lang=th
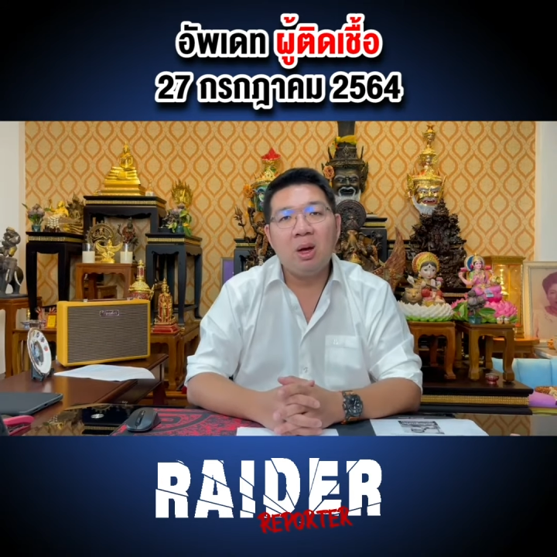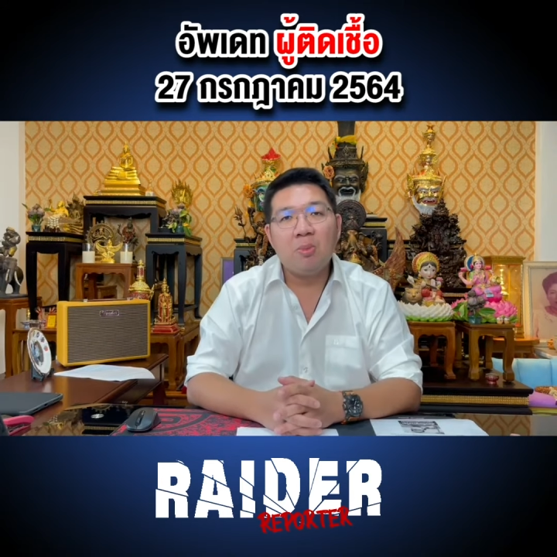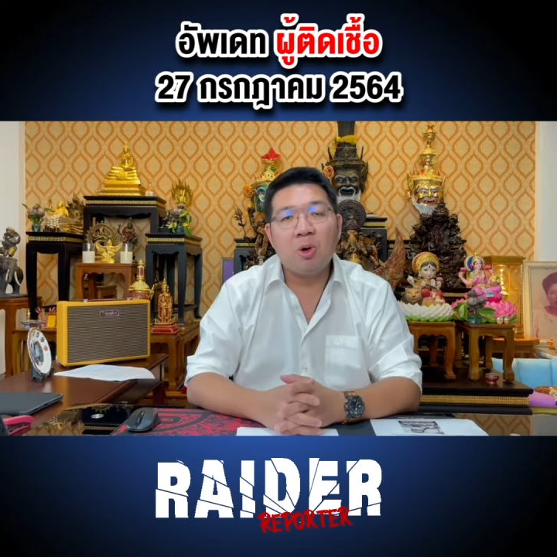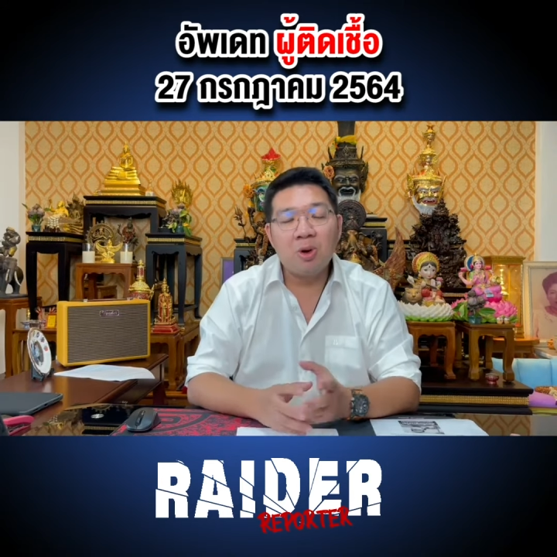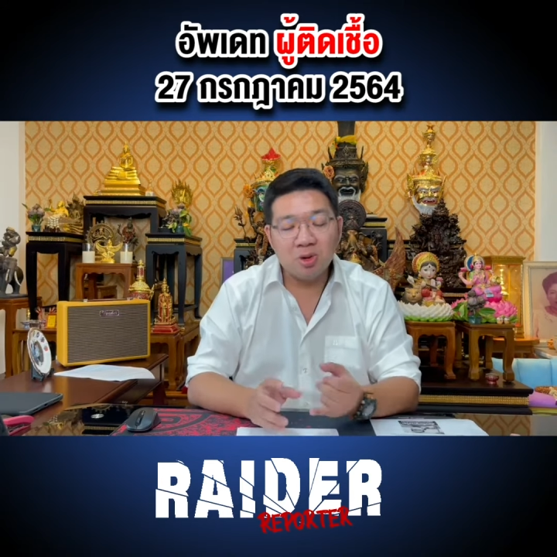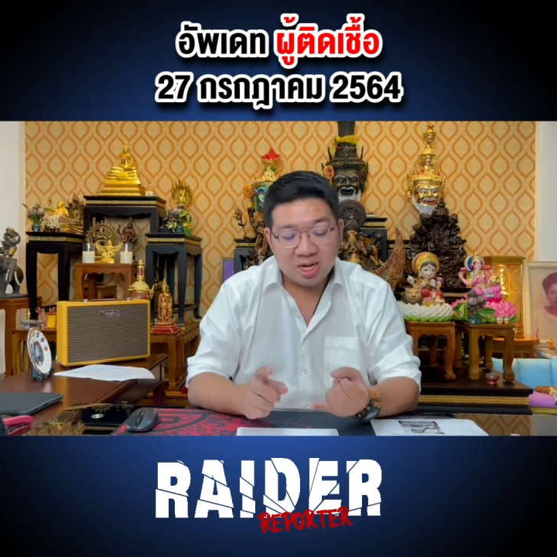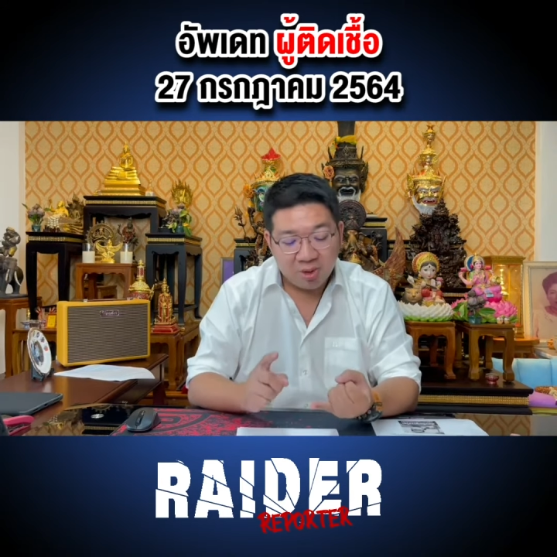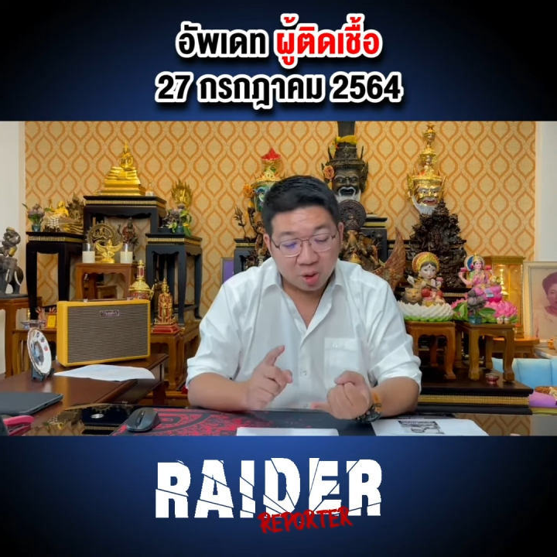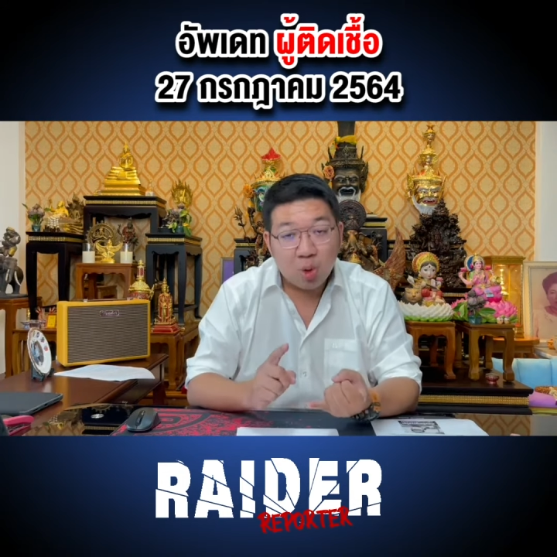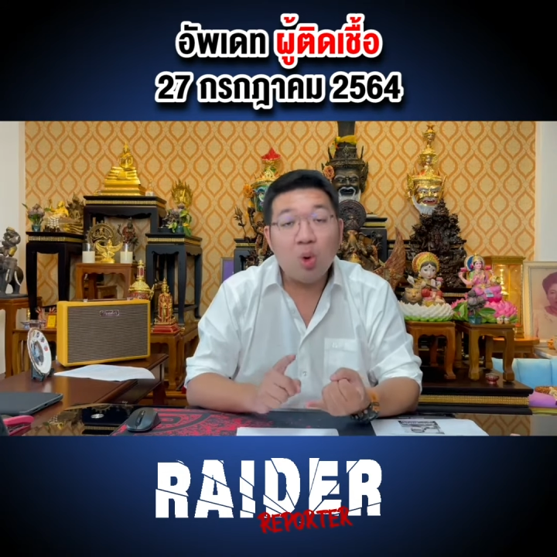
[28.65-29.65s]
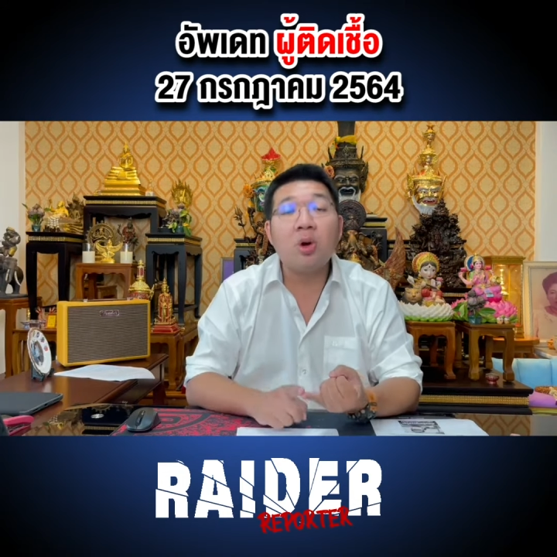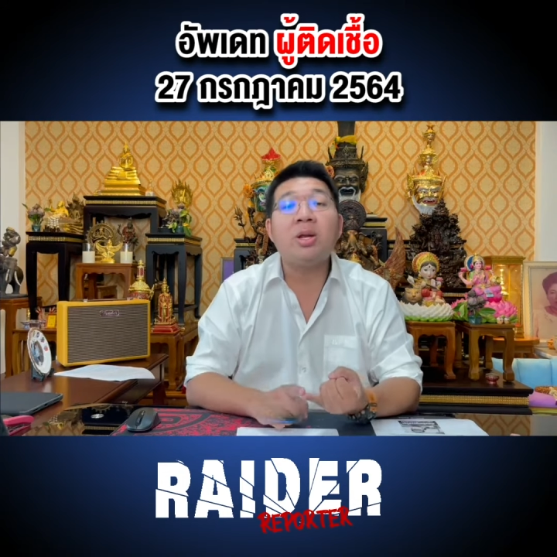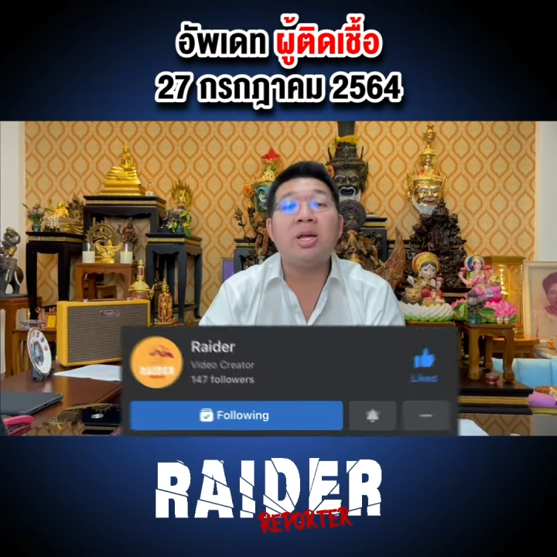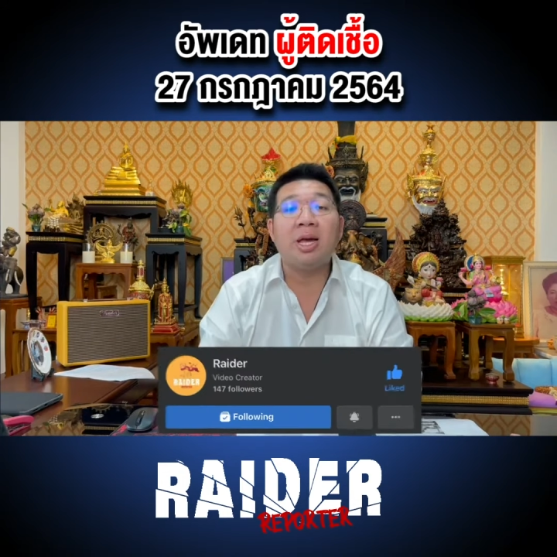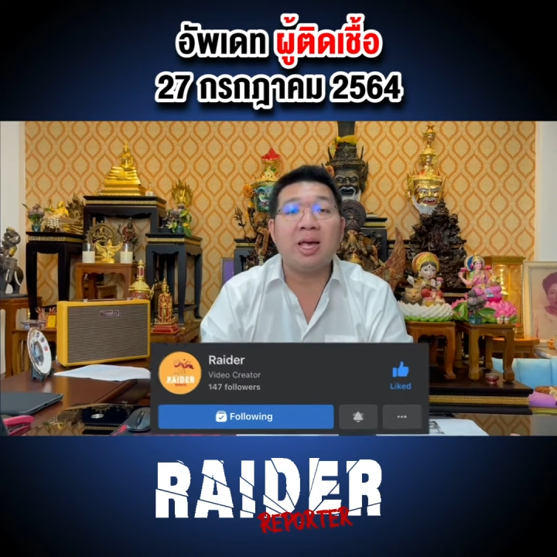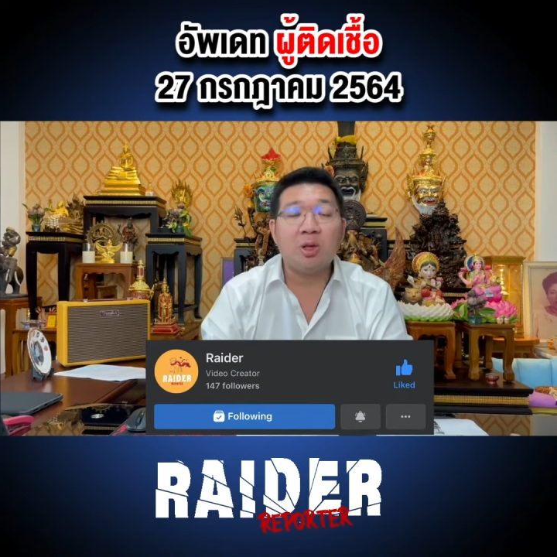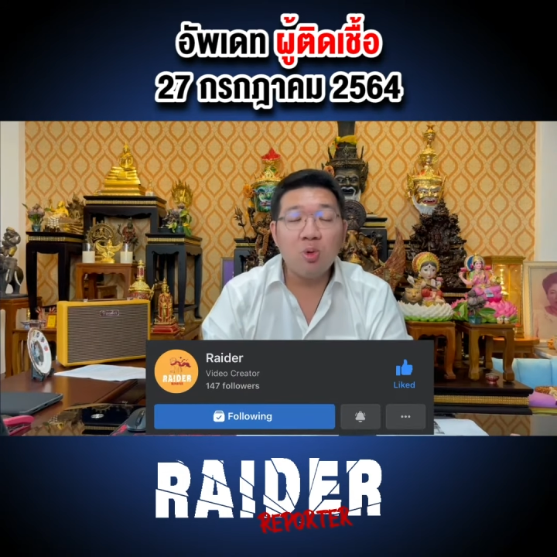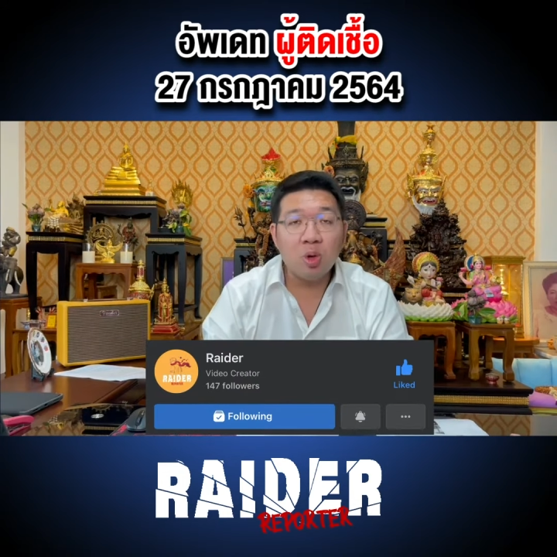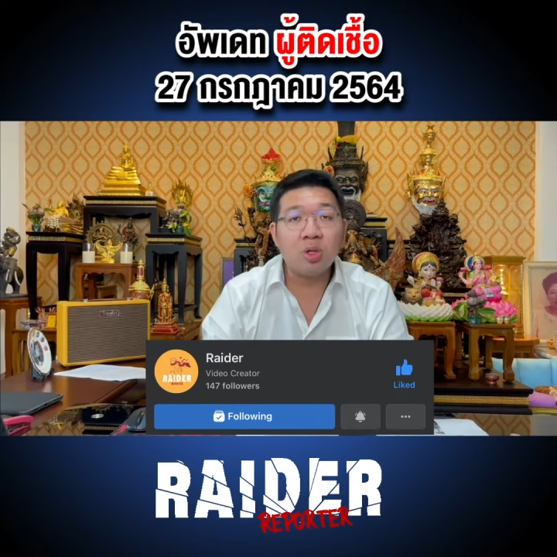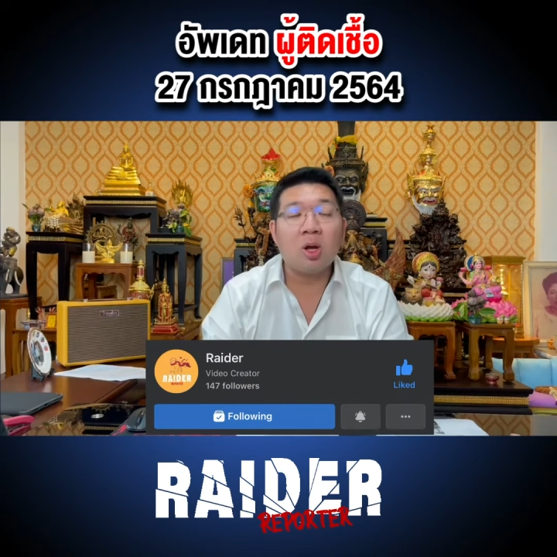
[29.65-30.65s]
ผมเข้าใจว่าทุกคนเหนื่อย ทุก
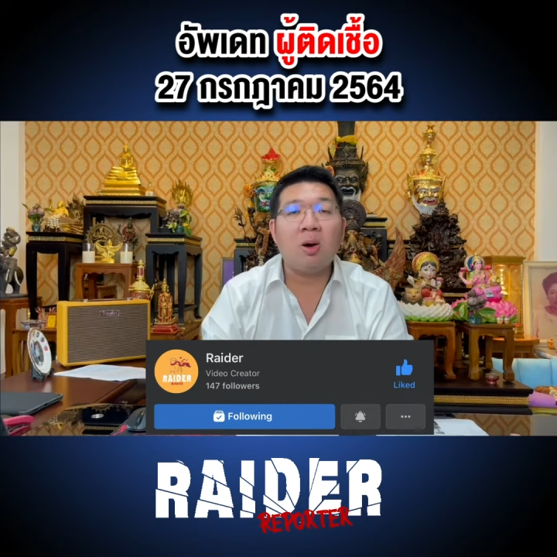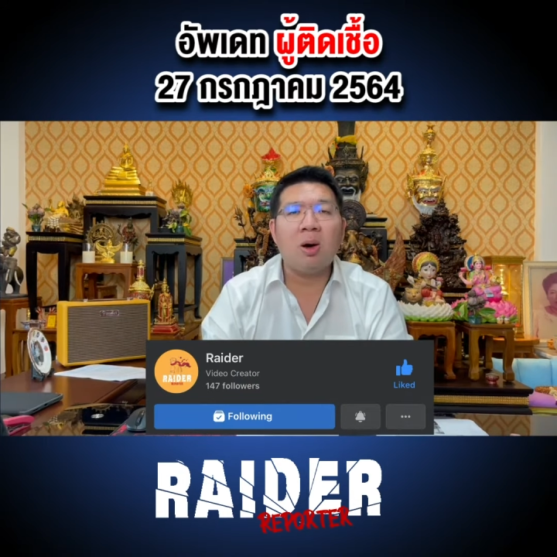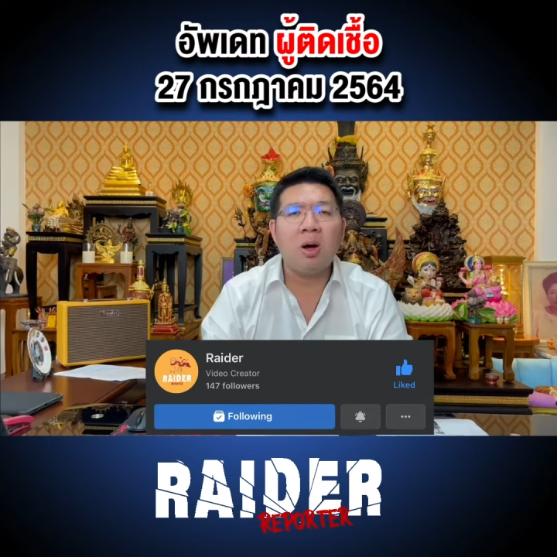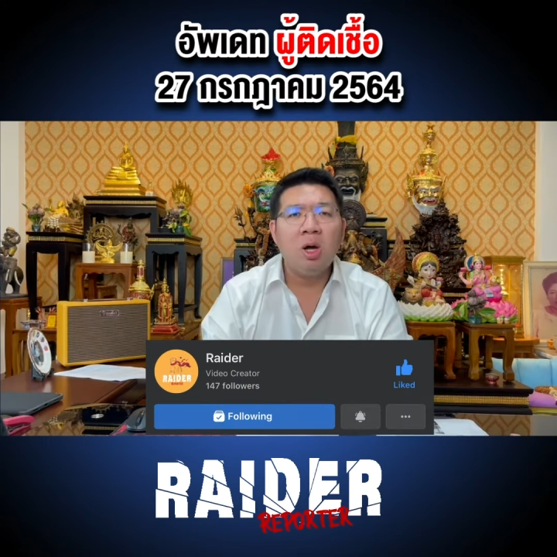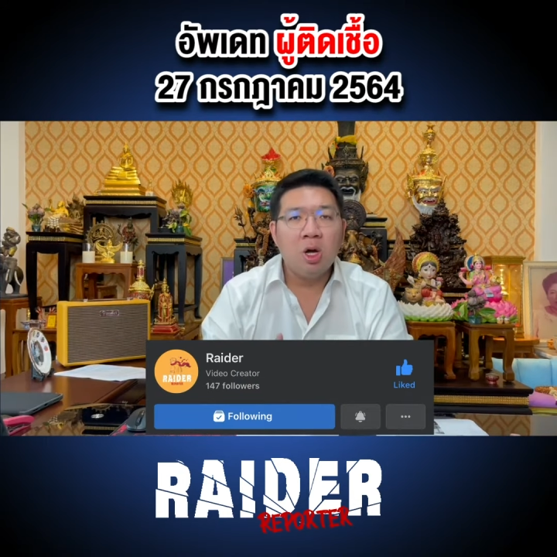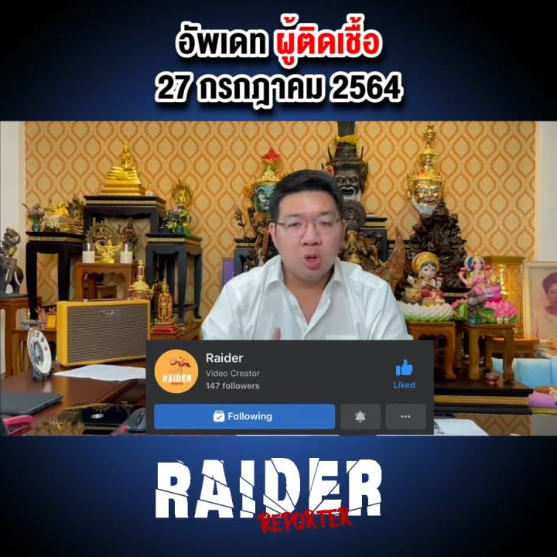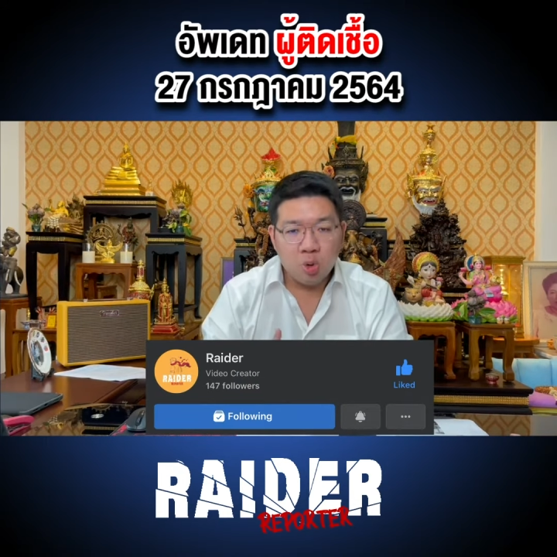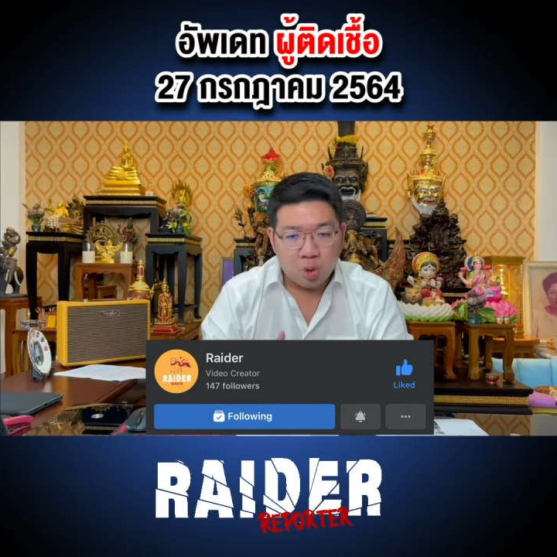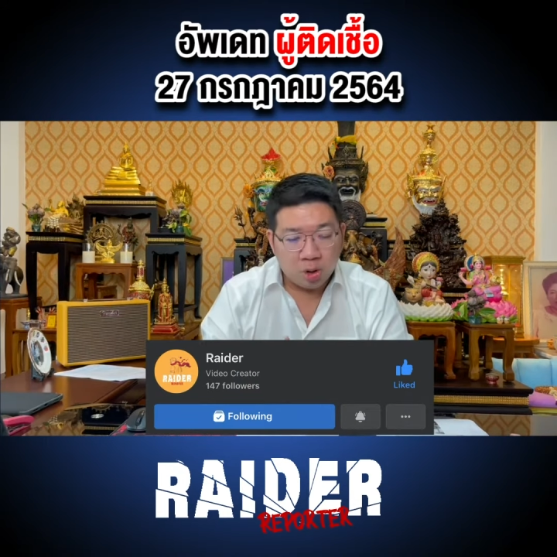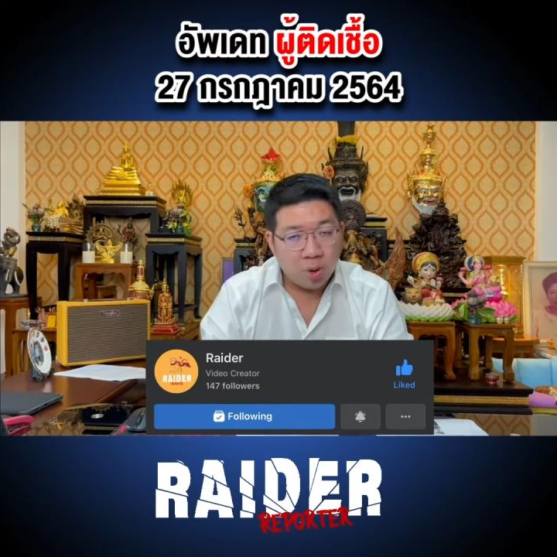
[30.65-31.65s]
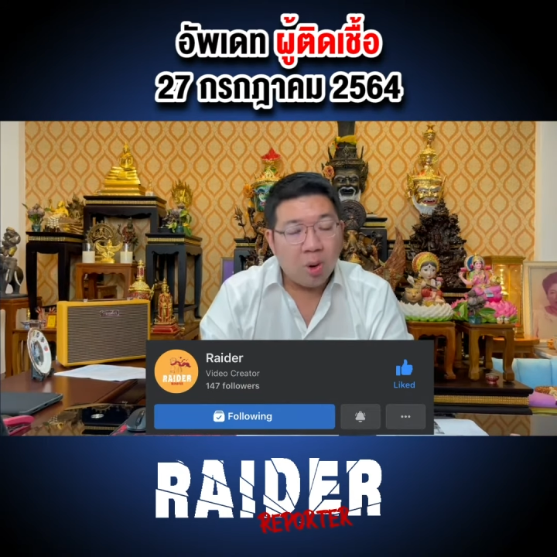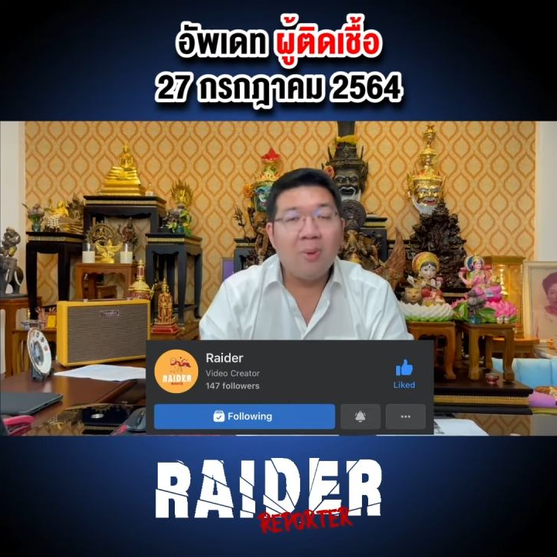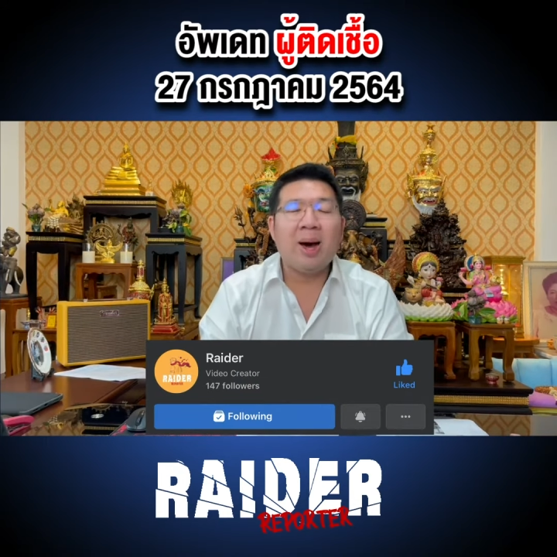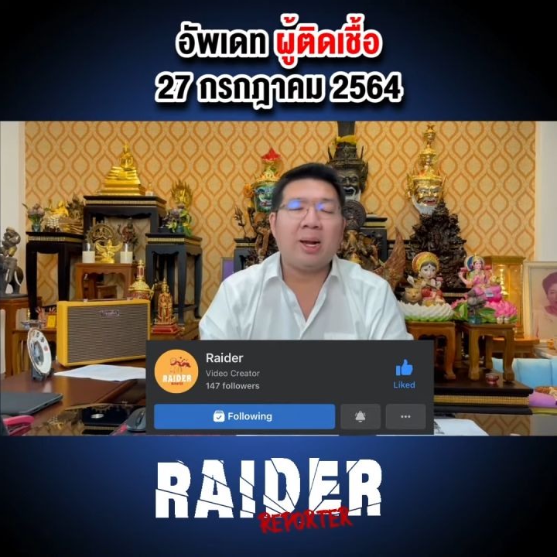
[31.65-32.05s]
คนท้อทุกคนหวา